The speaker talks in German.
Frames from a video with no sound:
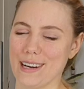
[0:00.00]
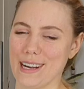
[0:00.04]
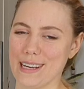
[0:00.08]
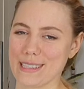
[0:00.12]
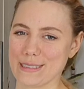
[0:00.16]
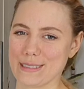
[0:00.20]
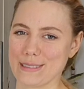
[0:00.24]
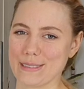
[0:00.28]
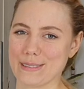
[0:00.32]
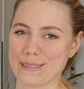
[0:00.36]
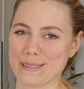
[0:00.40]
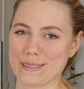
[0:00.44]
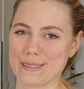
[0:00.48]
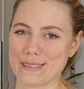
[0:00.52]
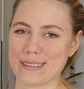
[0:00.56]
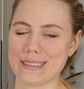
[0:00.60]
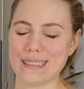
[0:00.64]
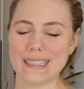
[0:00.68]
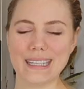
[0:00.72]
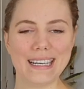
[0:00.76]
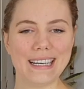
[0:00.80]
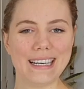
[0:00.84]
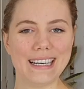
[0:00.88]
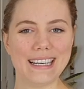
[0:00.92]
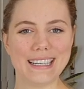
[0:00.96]
angucken
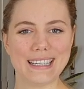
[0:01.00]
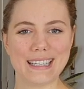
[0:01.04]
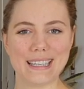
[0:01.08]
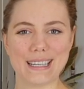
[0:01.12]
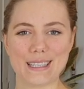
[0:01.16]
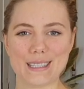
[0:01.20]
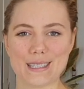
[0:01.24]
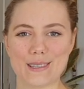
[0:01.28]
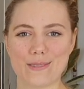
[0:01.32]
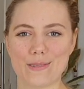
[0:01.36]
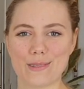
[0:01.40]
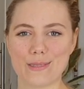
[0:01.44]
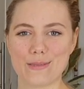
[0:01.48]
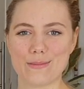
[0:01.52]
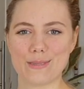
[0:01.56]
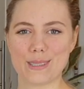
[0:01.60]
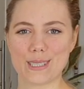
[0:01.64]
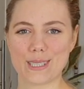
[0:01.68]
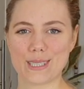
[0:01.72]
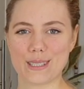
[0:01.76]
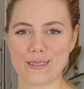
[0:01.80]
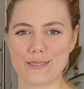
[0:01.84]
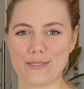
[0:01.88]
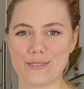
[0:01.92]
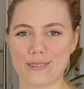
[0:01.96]
ja, ich würde
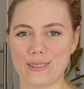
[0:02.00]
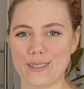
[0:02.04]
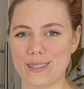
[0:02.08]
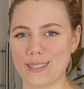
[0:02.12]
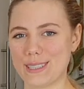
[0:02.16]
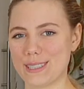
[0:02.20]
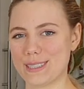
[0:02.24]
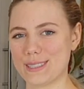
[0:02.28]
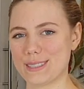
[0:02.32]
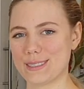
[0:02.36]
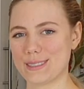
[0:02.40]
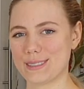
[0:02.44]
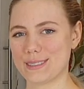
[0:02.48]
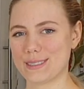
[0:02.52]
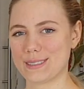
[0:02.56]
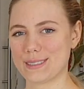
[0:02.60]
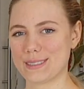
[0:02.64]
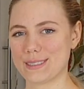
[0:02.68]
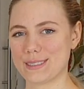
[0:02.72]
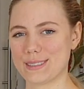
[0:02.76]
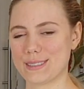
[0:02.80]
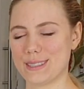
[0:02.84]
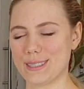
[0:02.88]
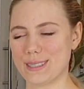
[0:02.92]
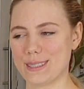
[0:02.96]
mich sehr freuen
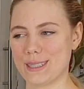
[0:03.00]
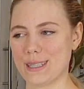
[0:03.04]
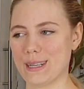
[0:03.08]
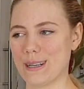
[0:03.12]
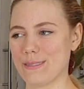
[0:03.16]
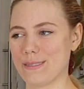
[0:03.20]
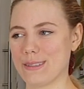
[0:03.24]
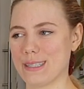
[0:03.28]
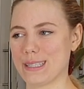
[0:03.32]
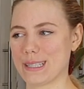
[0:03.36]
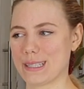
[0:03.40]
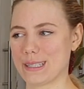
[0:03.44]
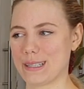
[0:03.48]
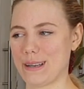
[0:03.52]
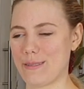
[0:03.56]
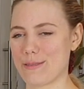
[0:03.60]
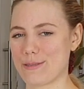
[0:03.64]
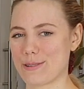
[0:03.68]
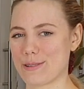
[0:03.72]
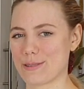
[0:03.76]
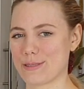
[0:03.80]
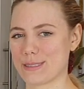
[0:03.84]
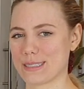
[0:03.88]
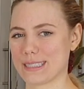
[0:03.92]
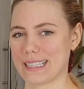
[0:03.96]
und ja, wie ich gerade eben
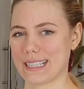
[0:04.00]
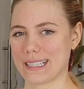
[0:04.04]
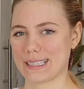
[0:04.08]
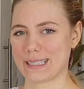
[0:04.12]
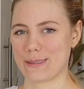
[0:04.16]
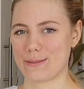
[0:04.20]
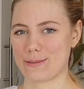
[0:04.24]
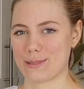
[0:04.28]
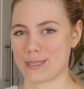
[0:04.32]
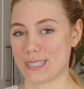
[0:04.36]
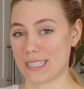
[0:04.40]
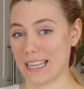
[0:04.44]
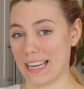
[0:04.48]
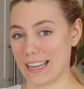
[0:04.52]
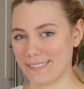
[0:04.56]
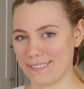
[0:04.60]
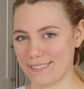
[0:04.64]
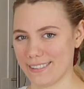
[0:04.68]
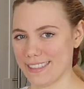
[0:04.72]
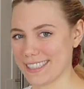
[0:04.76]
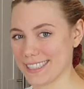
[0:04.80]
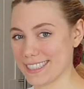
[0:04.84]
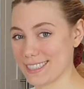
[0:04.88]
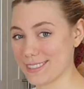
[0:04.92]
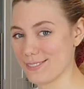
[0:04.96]
schon gesagt habe, starten
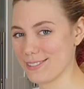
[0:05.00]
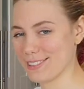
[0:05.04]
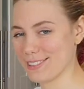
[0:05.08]
wir jetzt